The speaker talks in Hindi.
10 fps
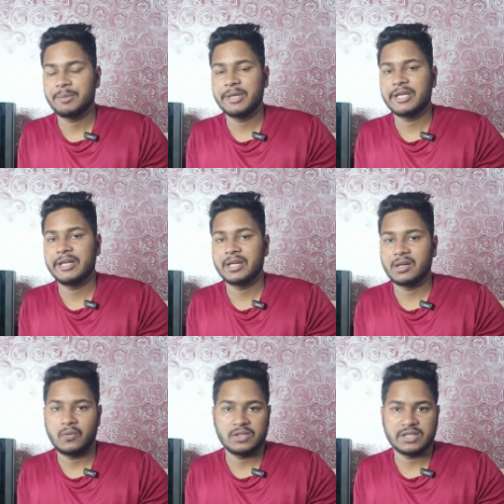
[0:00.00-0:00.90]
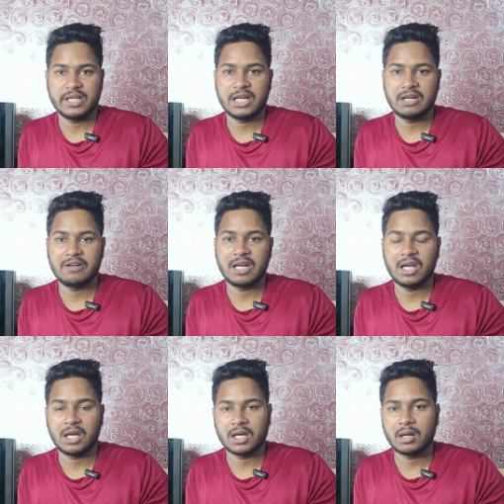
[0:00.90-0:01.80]
गेमिंग के लिए काफ़ी सही रहने वाला
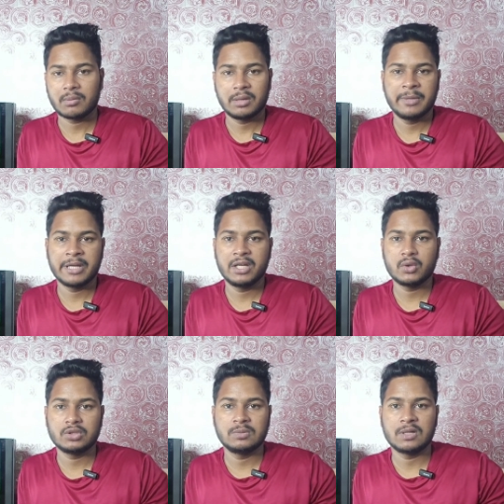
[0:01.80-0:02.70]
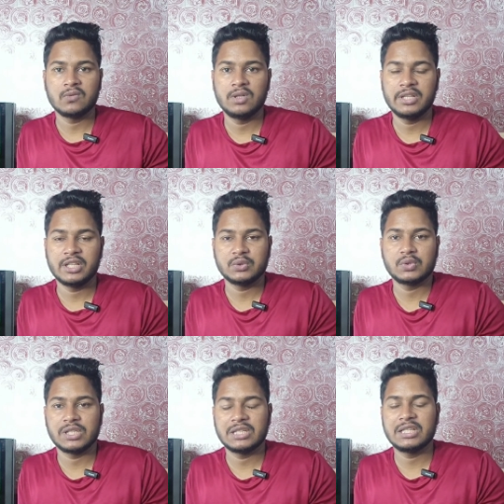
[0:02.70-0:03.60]
है अगर आप गेमिंग के लिए कोई स्मार्टफोन लेने की
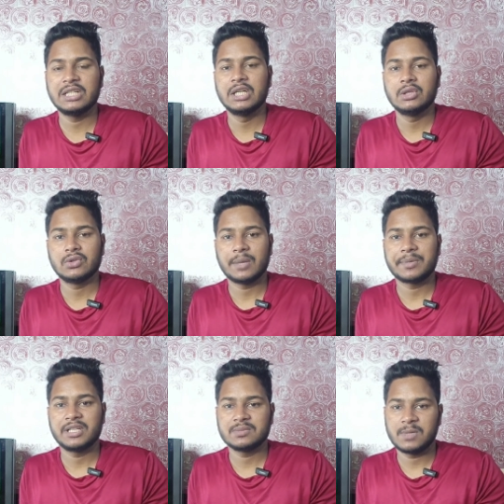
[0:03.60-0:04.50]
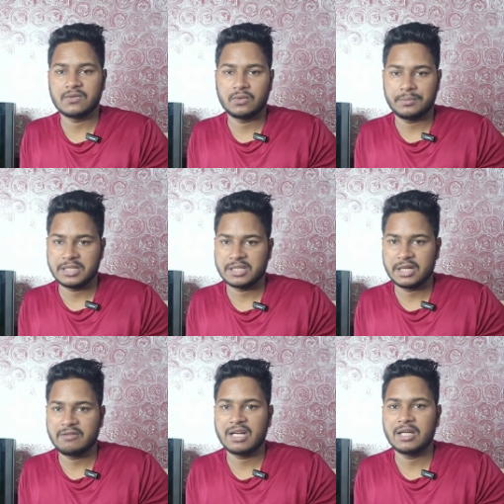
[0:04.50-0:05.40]
सोच रहे थे तो आपके लिए स्मार्टफोन बेस्ट
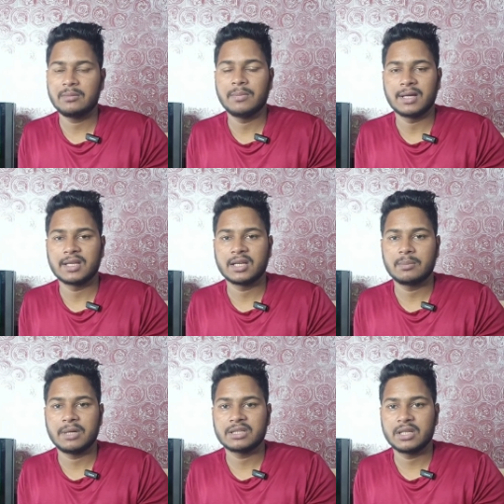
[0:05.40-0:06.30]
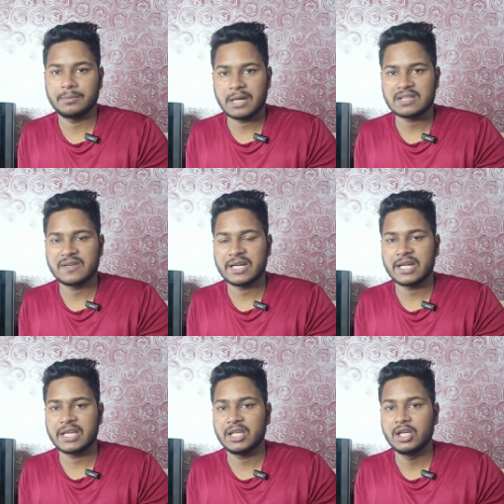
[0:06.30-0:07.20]
रहने वाला है बाकी अगर हम बात करें प्राइस
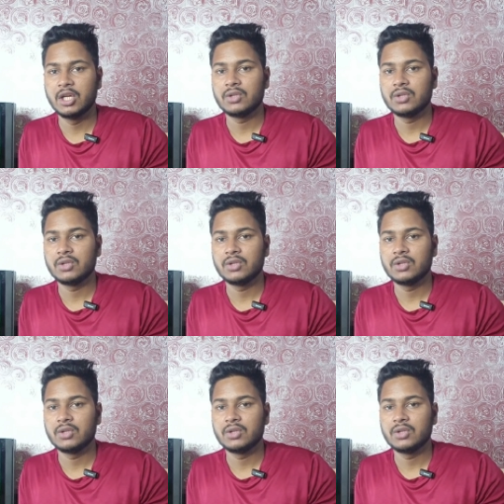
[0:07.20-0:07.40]
वगैरह की